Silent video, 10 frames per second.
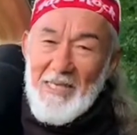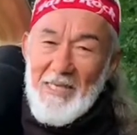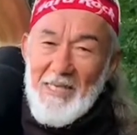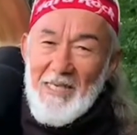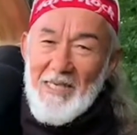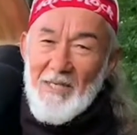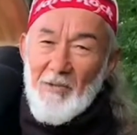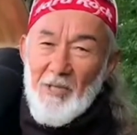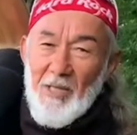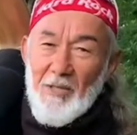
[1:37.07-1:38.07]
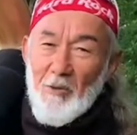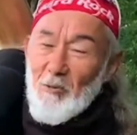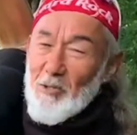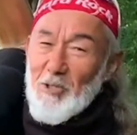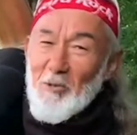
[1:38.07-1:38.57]
えー、そして
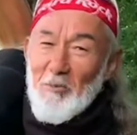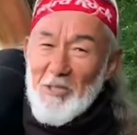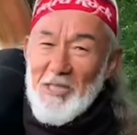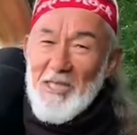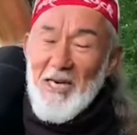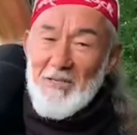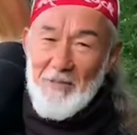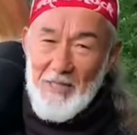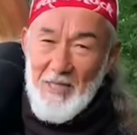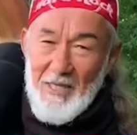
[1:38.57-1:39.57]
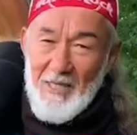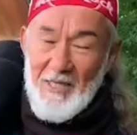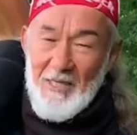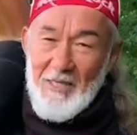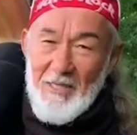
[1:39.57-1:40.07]
罵るのもきりがありません
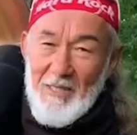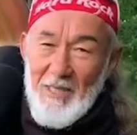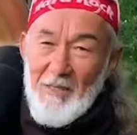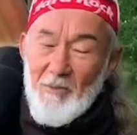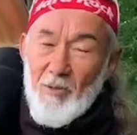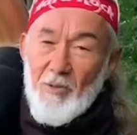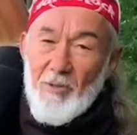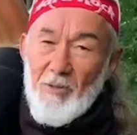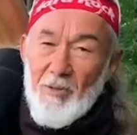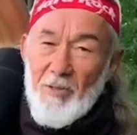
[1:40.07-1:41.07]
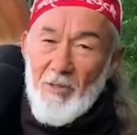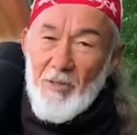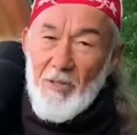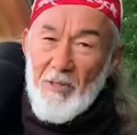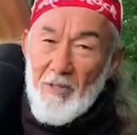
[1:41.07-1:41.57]
でも
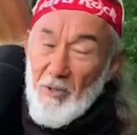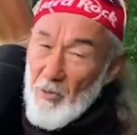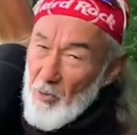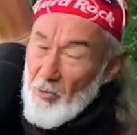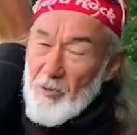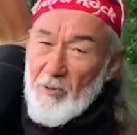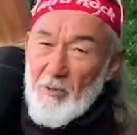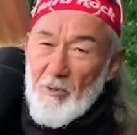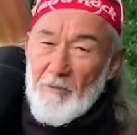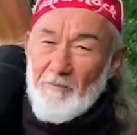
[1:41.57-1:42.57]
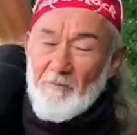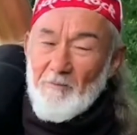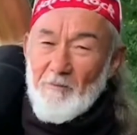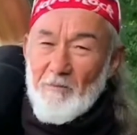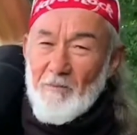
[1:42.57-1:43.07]
喜ぶこと
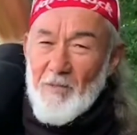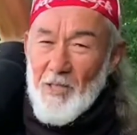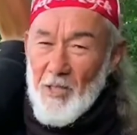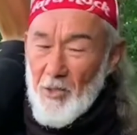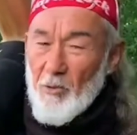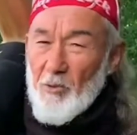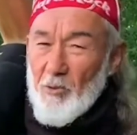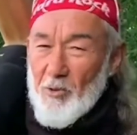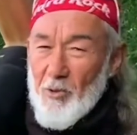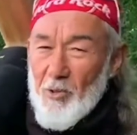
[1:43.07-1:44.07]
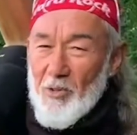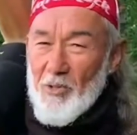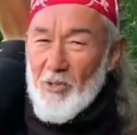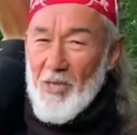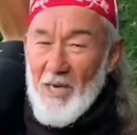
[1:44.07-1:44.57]
祈ること
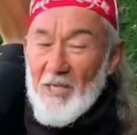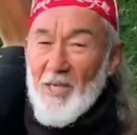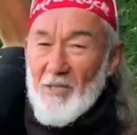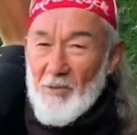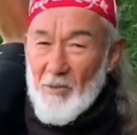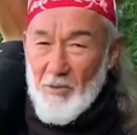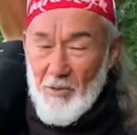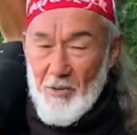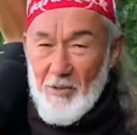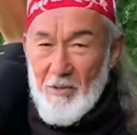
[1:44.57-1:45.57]
感謝すること